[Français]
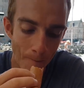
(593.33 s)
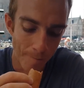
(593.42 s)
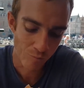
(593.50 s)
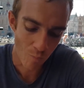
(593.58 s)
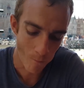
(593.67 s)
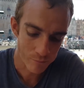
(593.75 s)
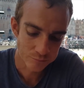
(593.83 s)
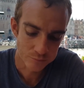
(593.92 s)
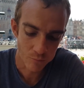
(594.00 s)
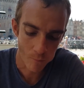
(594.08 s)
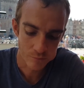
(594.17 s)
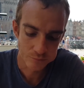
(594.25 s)
Alors,
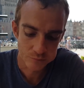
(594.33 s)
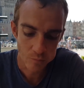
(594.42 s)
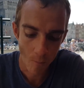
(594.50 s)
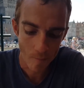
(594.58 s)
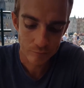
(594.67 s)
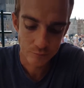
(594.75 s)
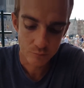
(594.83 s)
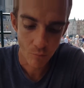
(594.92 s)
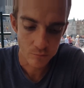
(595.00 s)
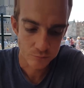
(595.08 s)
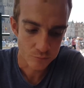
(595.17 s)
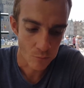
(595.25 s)
t'en penses quoi des frites
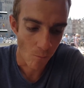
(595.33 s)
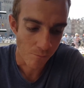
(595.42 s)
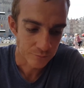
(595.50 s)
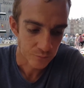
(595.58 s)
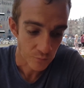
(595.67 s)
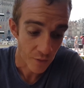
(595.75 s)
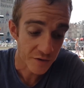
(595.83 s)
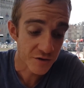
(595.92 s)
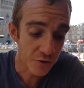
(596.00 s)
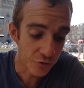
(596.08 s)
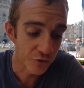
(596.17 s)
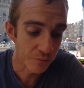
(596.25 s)
belges
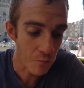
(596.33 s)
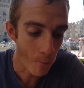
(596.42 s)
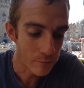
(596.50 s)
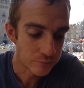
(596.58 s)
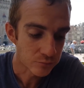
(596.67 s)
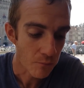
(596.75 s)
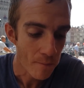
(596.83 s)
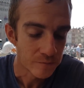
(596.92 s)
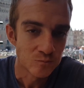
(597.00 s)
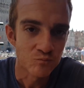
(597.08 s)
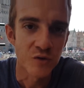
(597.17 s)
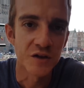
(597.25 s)
Excellente.
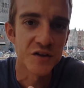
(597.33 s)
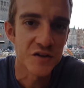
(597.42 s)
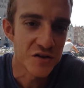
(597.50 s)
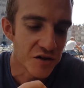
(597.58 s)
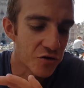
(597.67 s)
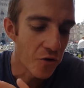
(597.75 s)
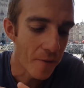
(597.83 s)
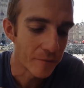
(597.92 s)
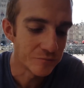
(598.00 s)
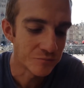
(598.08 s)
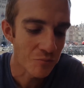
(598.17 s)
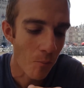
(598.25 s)
La technique euh,
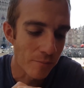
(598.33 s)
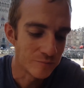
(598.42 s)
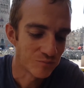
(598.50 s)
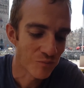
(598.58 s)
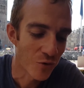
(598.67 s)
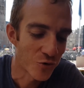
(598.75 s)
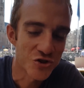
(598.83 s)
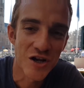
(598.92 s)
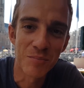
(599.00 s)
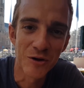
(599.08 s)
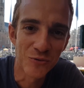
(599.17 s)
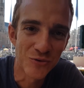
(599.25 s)
que j'ai
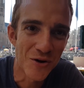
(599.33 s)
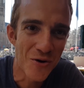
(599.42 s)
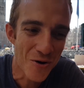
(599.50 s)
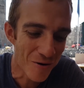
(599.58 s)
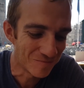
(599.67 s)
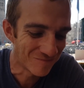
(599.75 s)
appris tout à l'heure,